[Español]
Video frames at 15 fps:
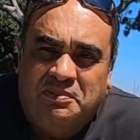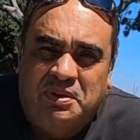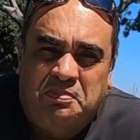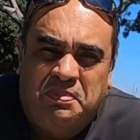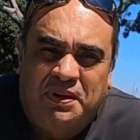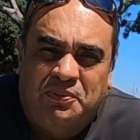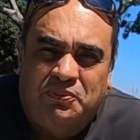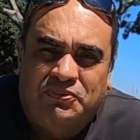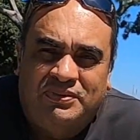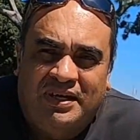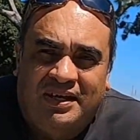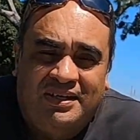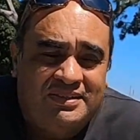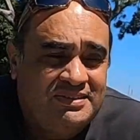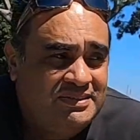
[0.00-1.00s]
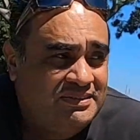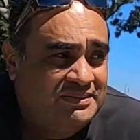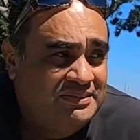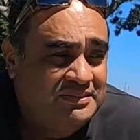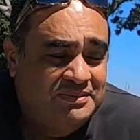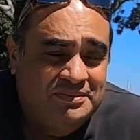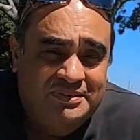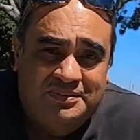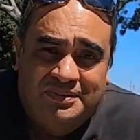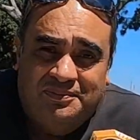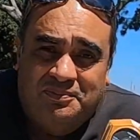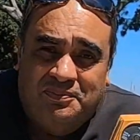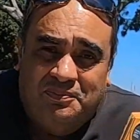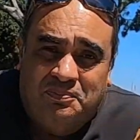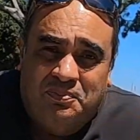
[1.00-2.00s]
mi pregunta es,
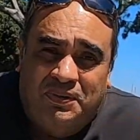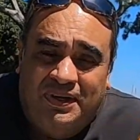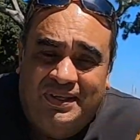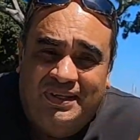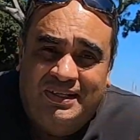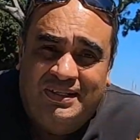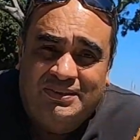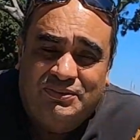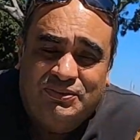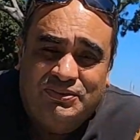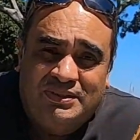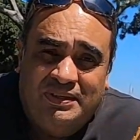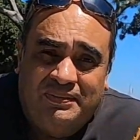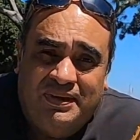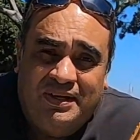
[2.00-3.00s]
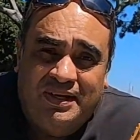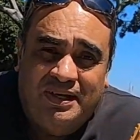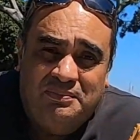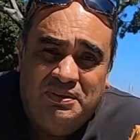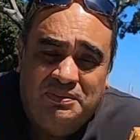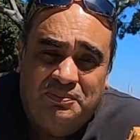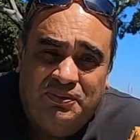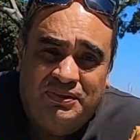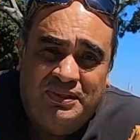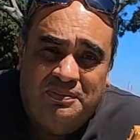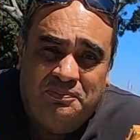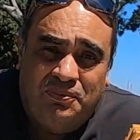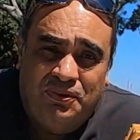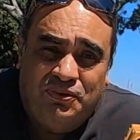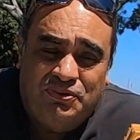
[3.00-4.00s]
¿pueden las dos trabajar al mismo
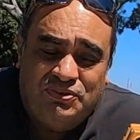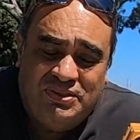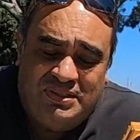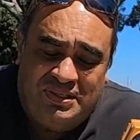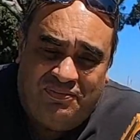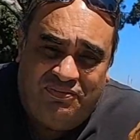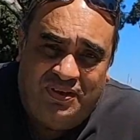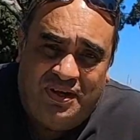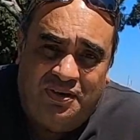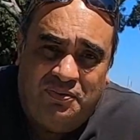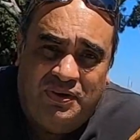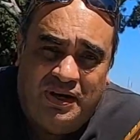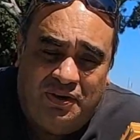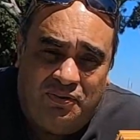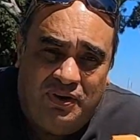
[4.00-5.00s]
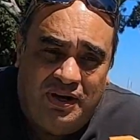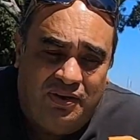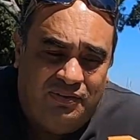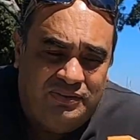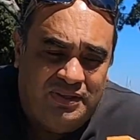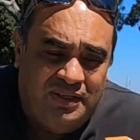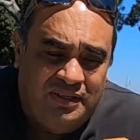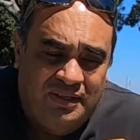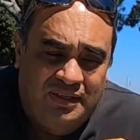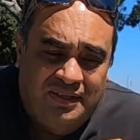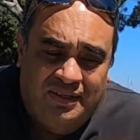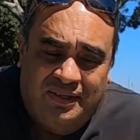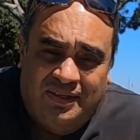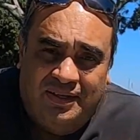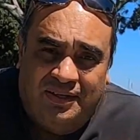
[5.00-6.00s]
tiempo y no se interfiera una con la otra?
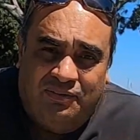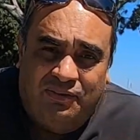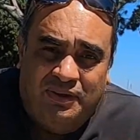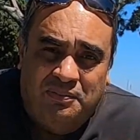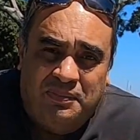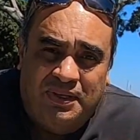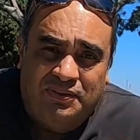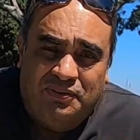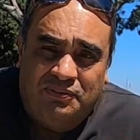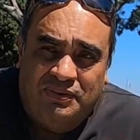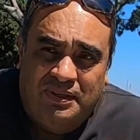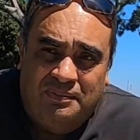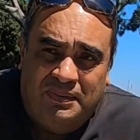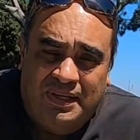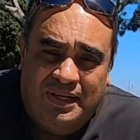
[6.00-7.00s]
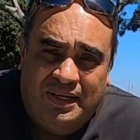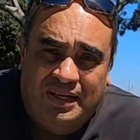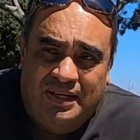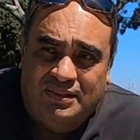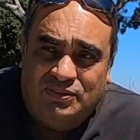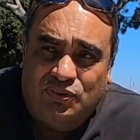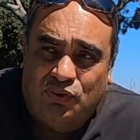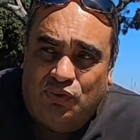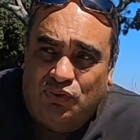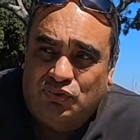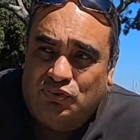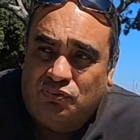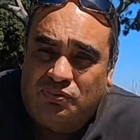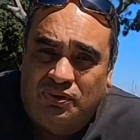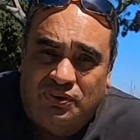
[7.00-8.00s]
Que con el mando de una maneje las
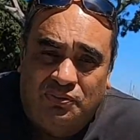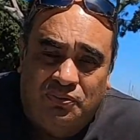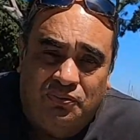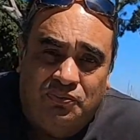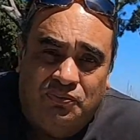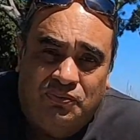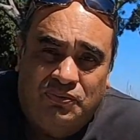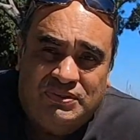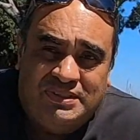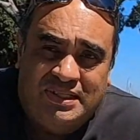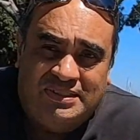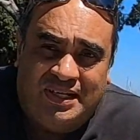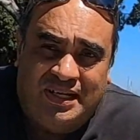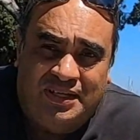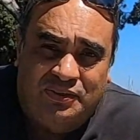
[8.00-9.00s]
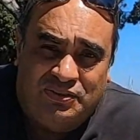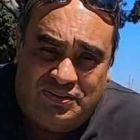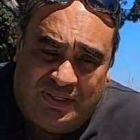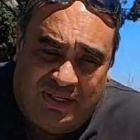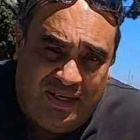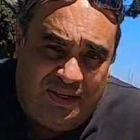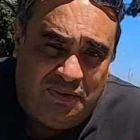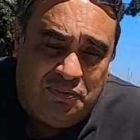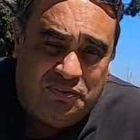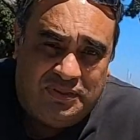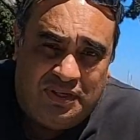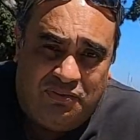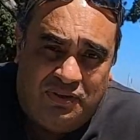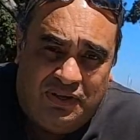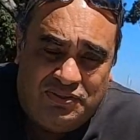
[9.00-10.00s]
dos o cuando uno está queriendo
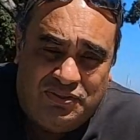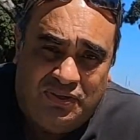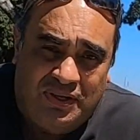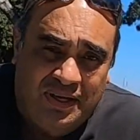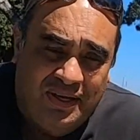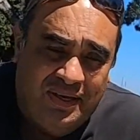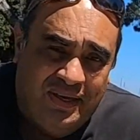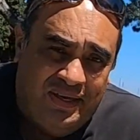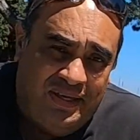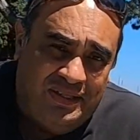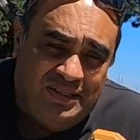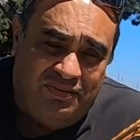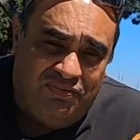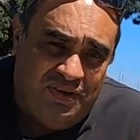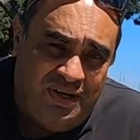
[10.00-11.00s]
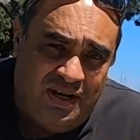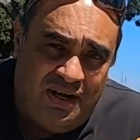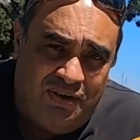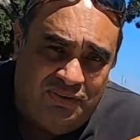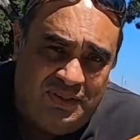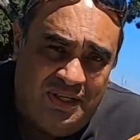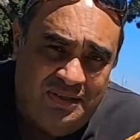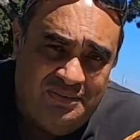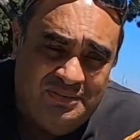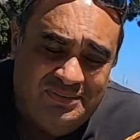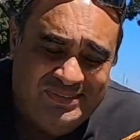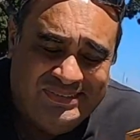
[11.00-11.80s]
ejecutar una acción, interfiera la otra?